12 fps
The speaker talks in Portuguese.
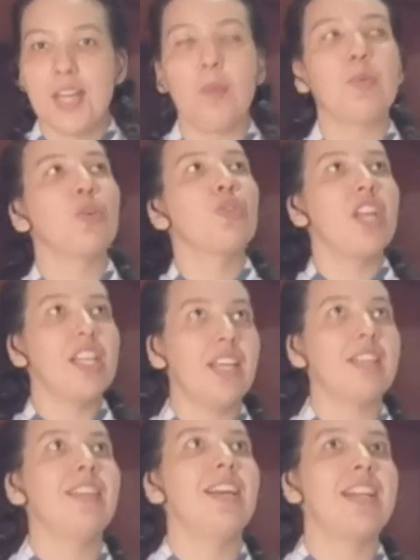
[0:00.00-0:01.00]
procurei na
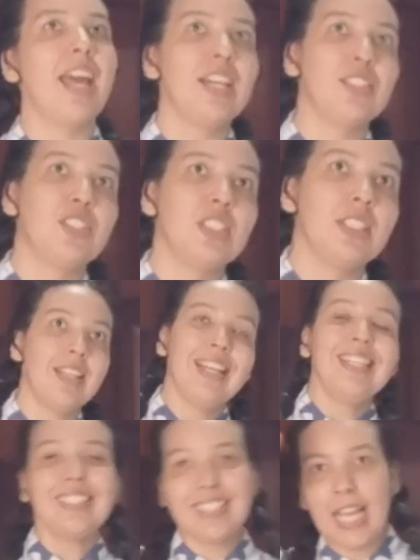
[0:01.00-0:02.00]
internet.
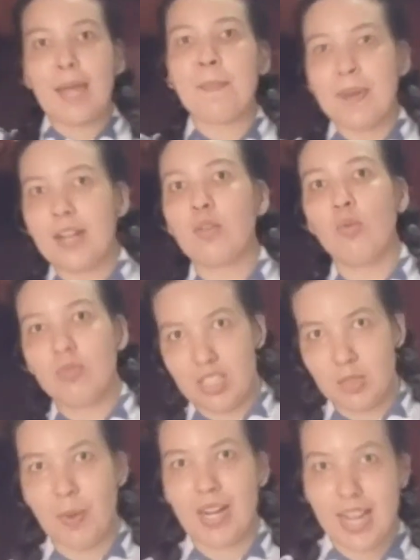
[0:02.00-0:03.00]
100 perguntas
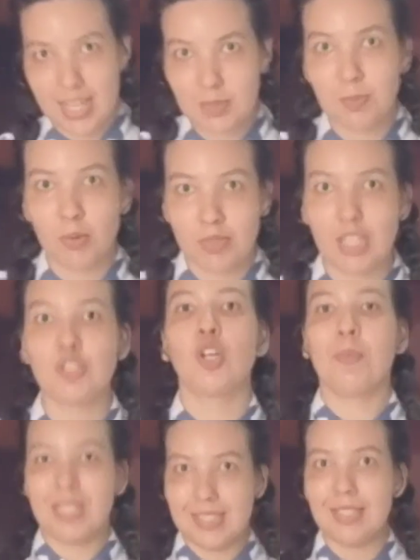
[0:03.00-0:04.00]
para responder
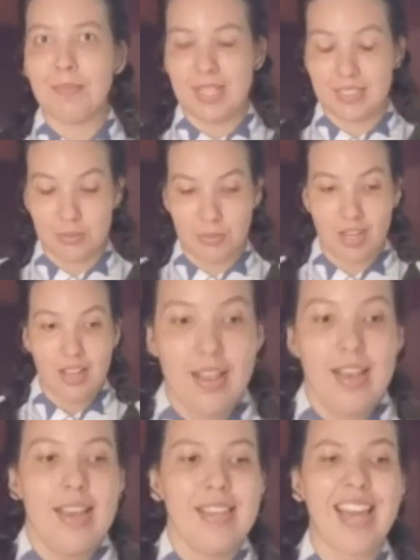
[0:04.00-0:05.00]
sobre si mesma.
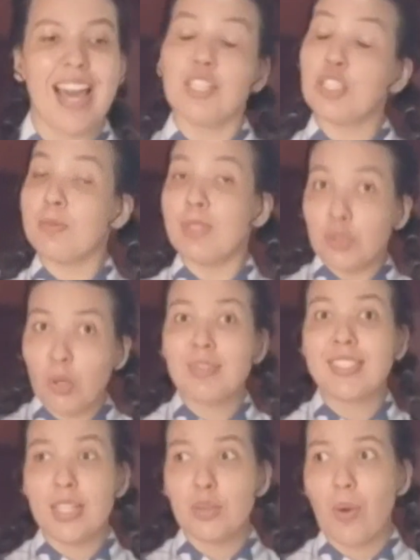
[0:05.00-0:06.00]
E aí tinha umas
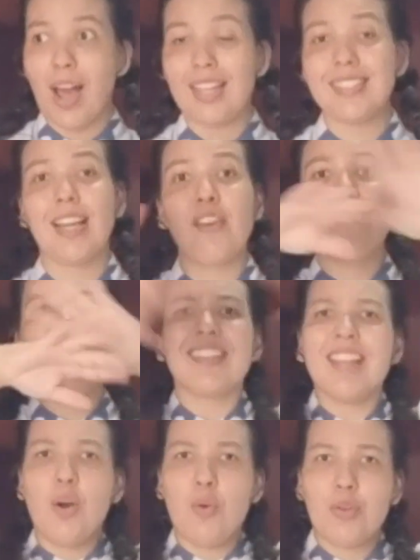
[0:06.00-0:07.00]
conceituais, e aí eu falei,
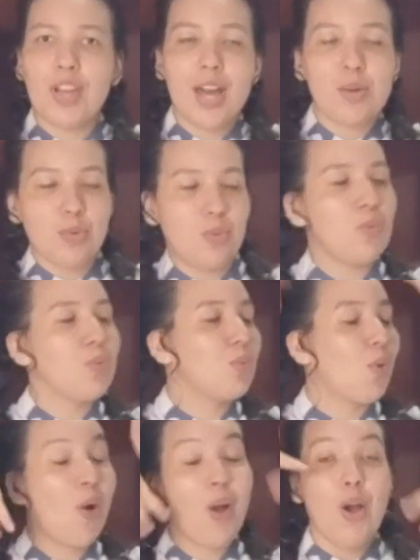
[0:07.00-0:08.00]
não, eu quero
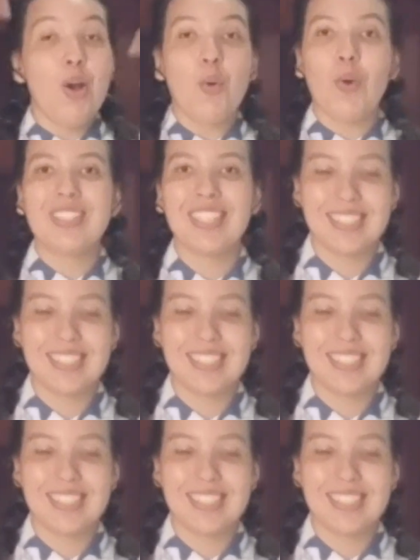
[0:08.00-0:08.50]
coisas